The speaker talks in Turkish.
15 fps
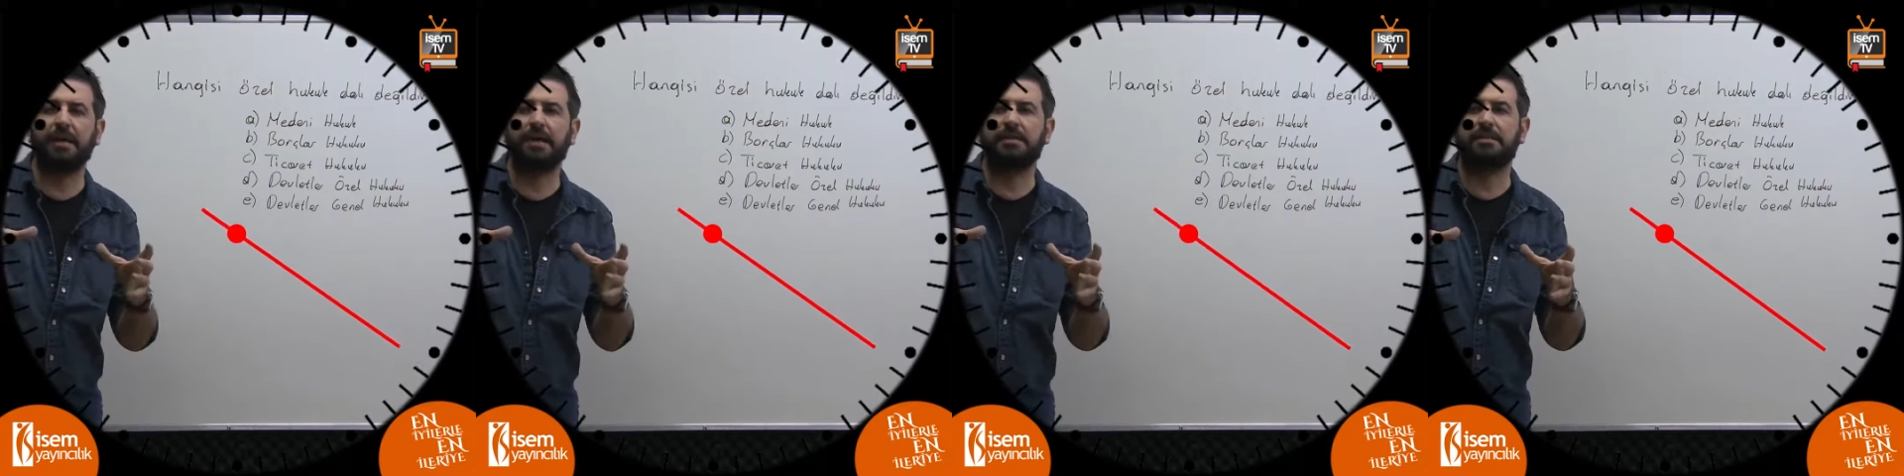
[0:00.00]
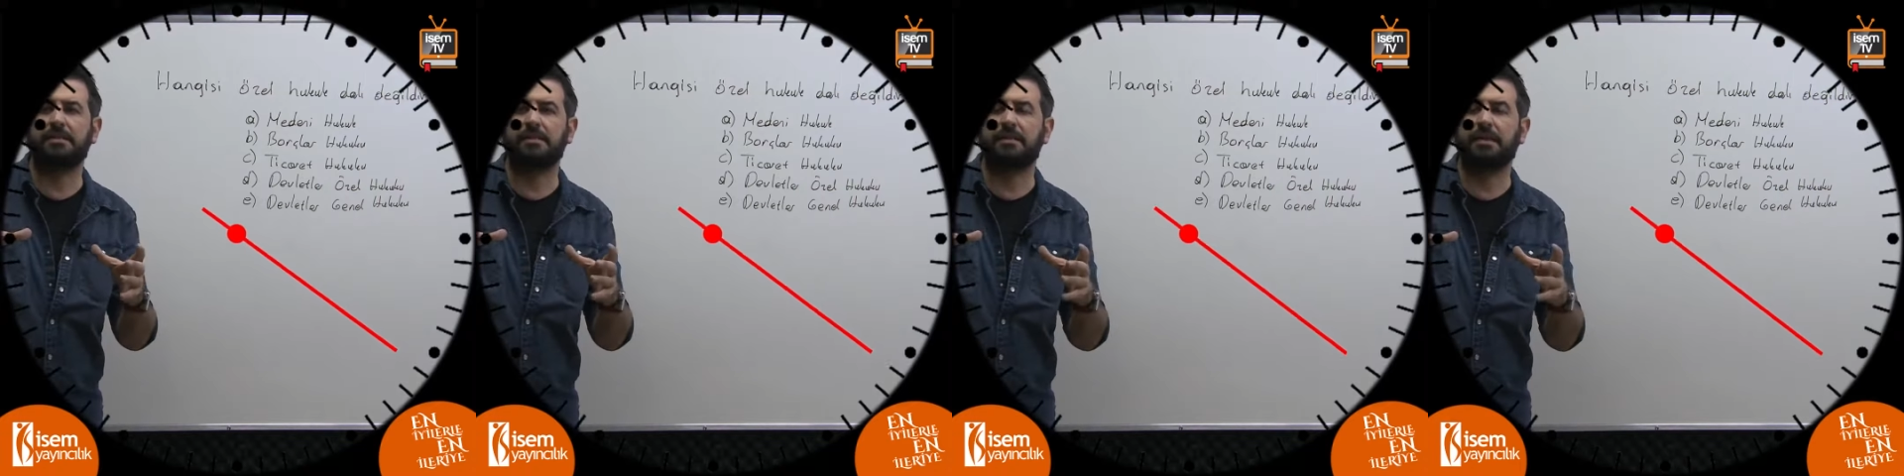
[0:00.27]

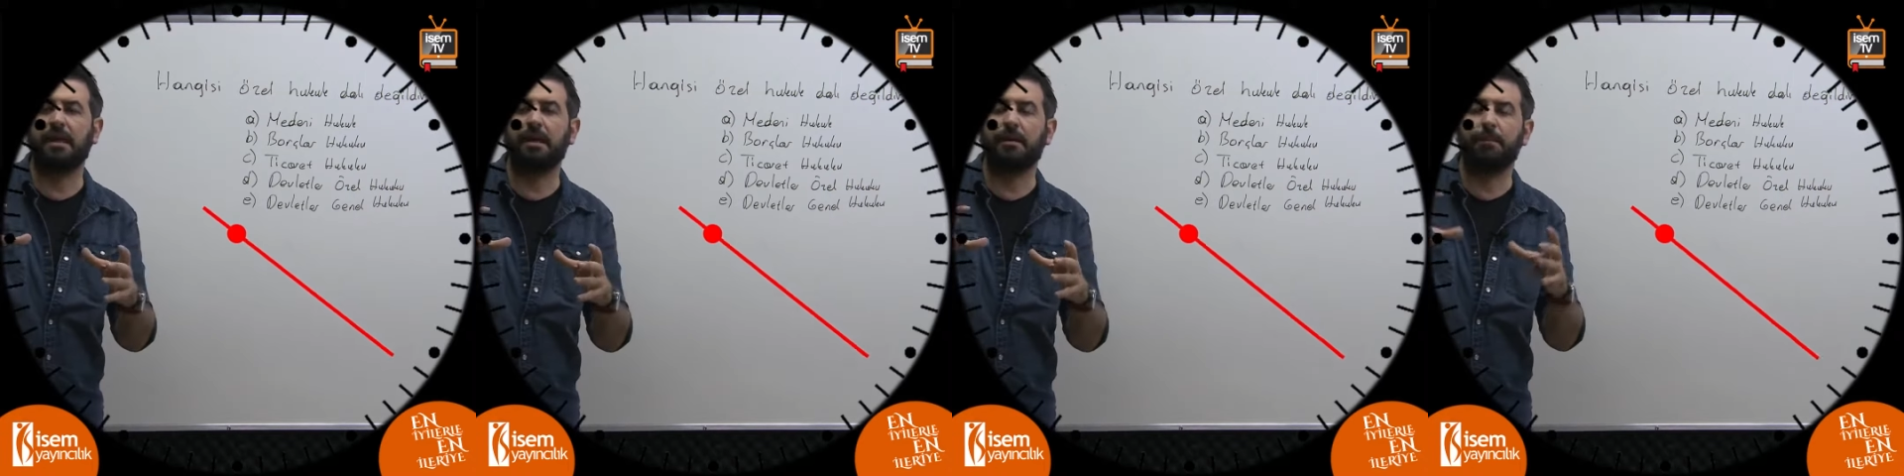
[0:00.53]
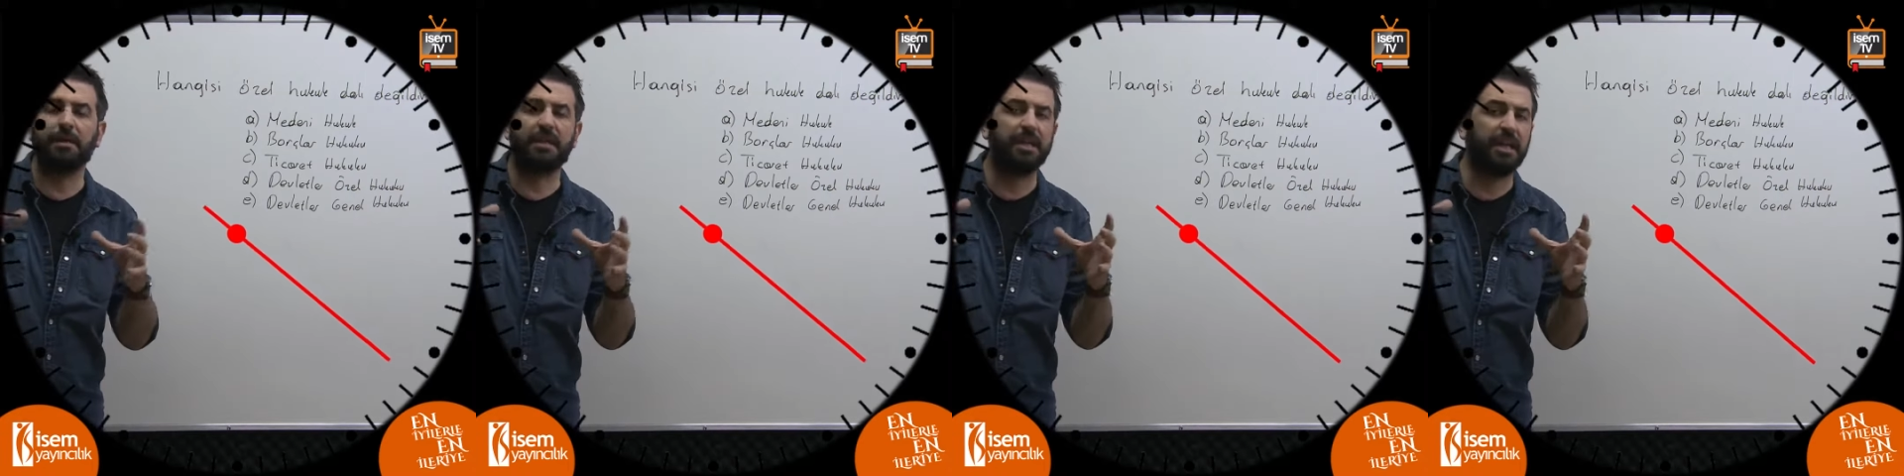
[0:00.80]

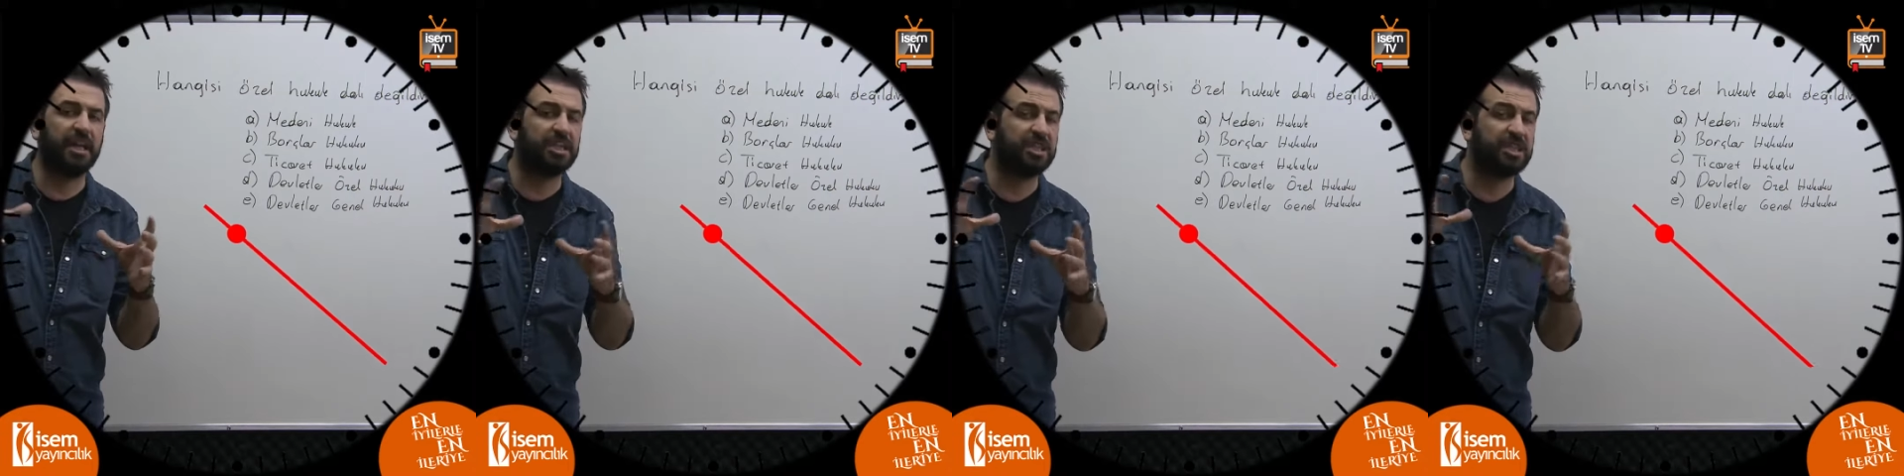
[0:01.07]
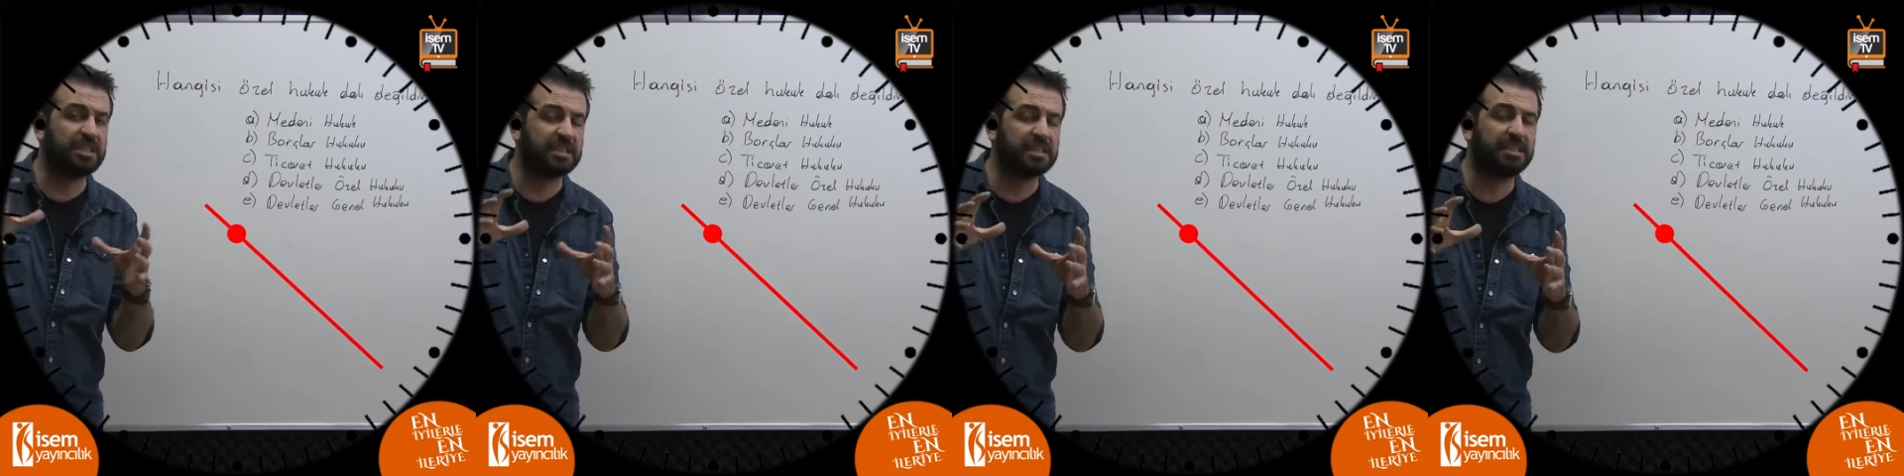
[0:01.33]
arasında bir
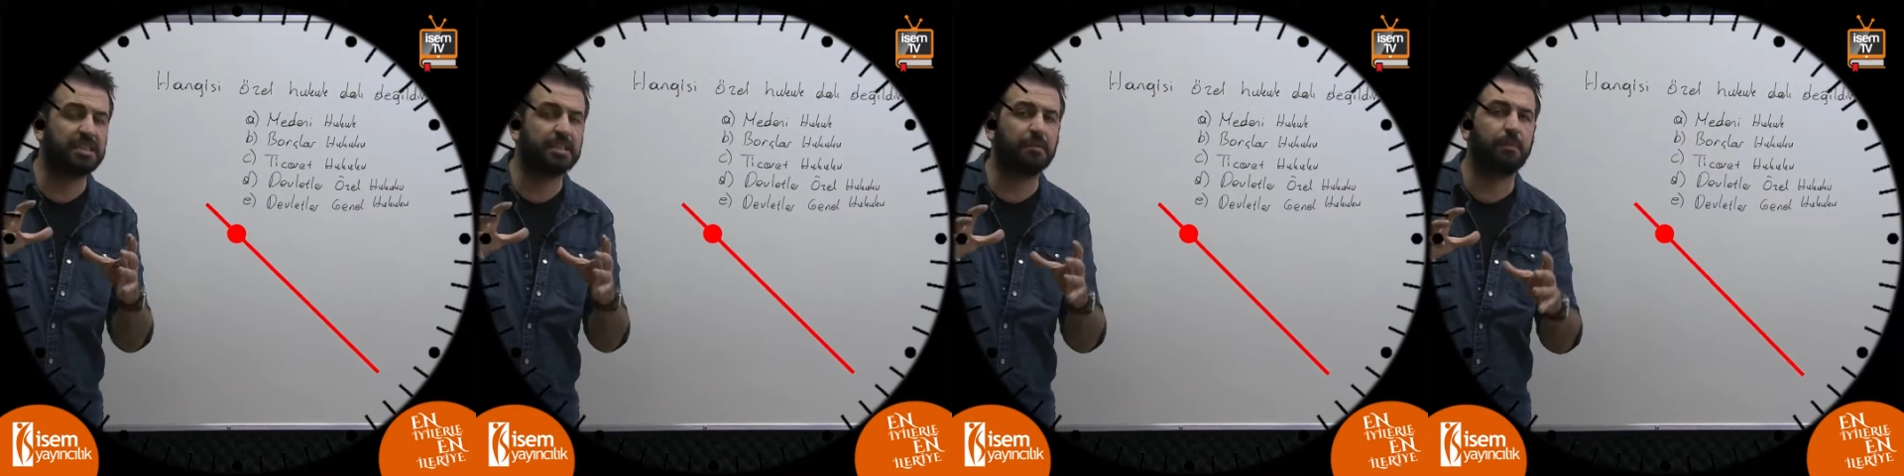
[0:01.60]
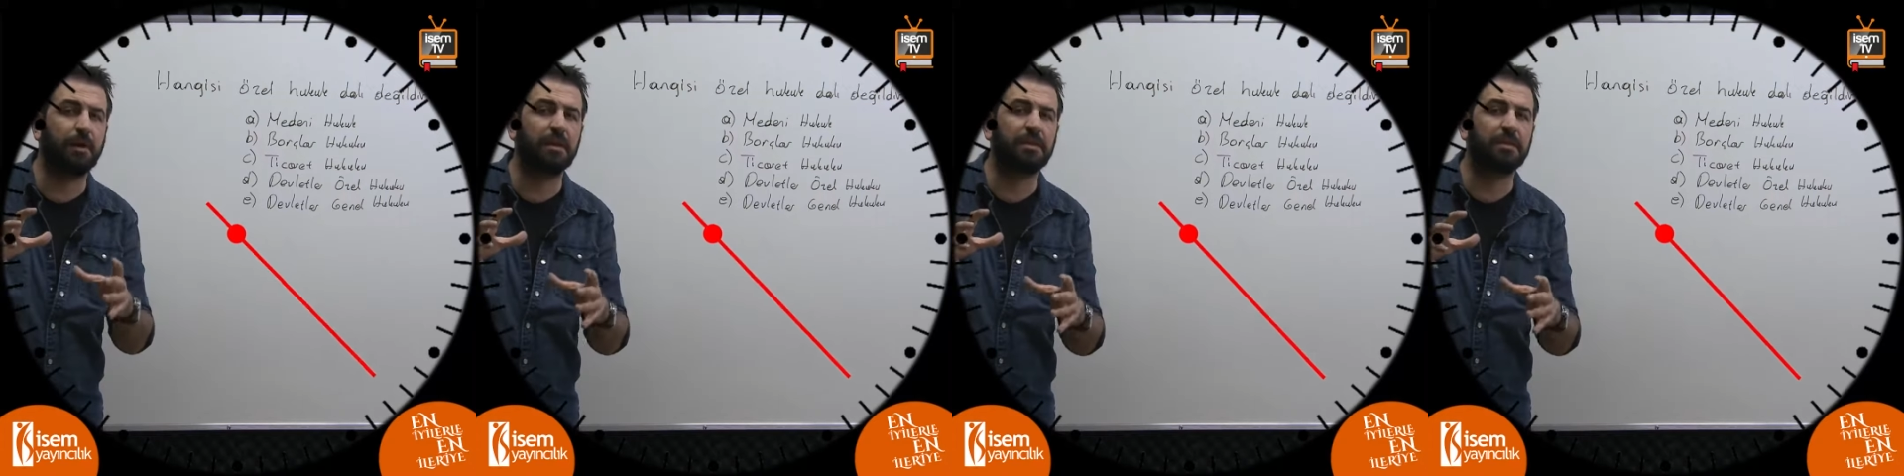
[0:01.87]

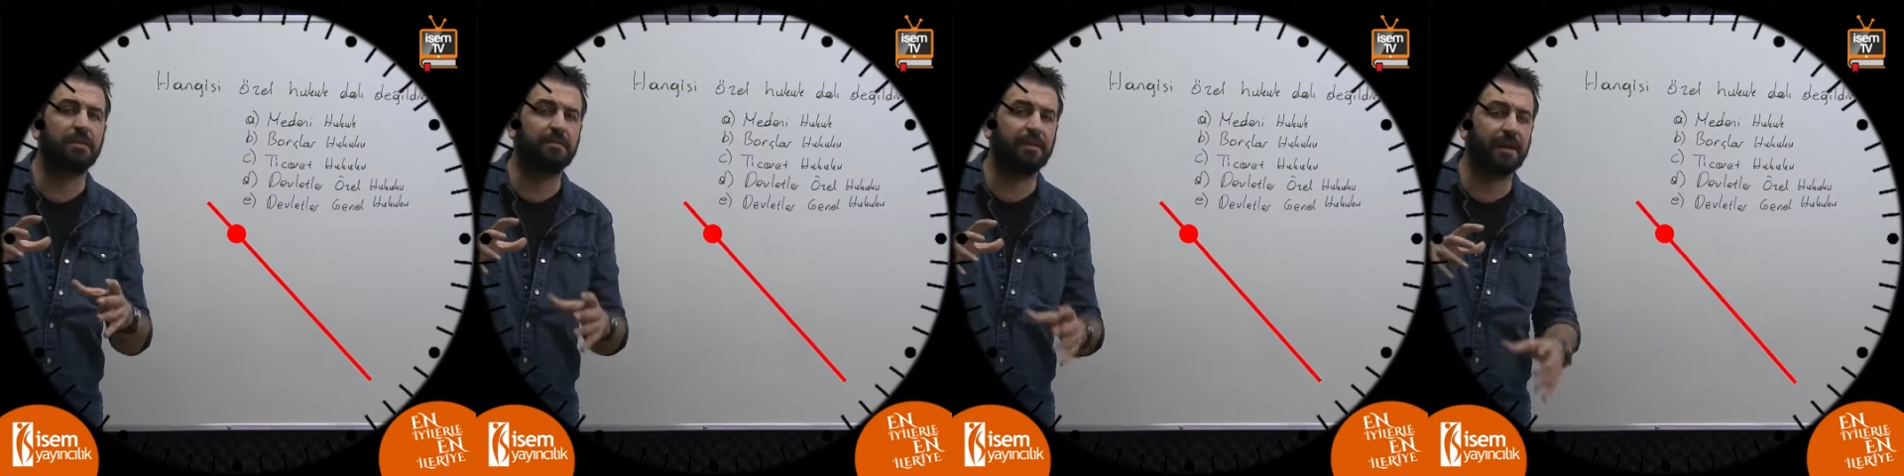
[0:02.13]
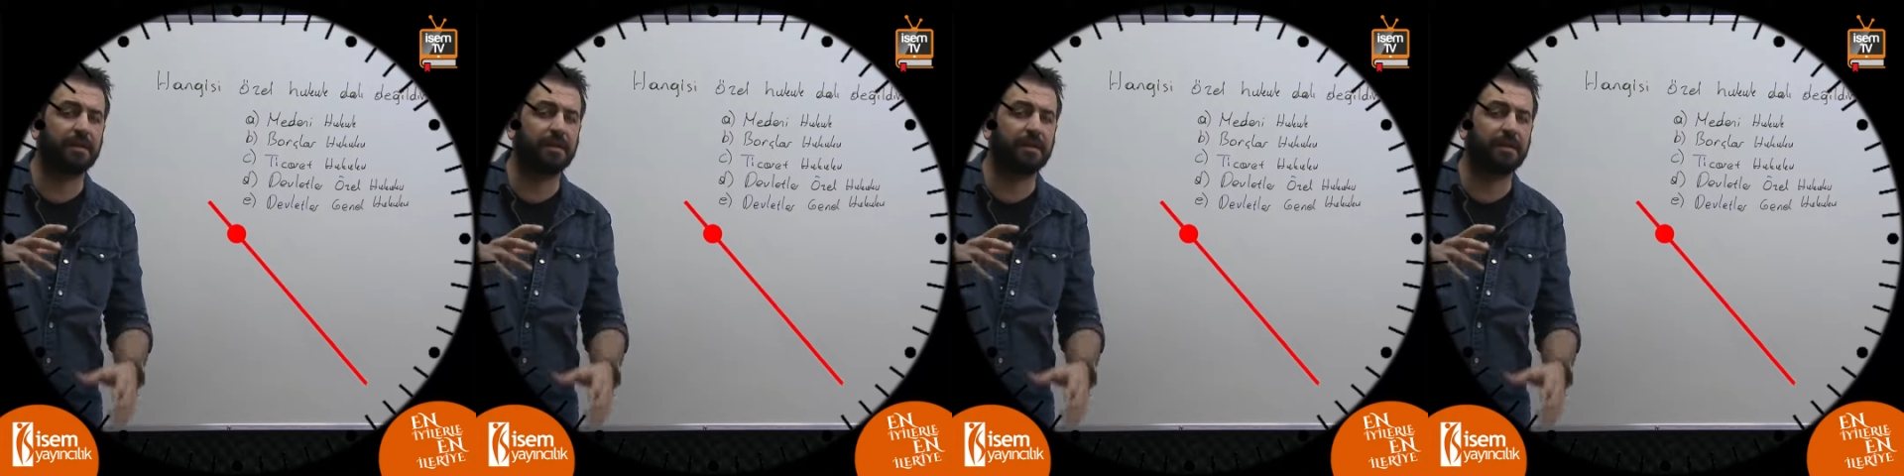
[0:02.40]
eşitsizlik mantığı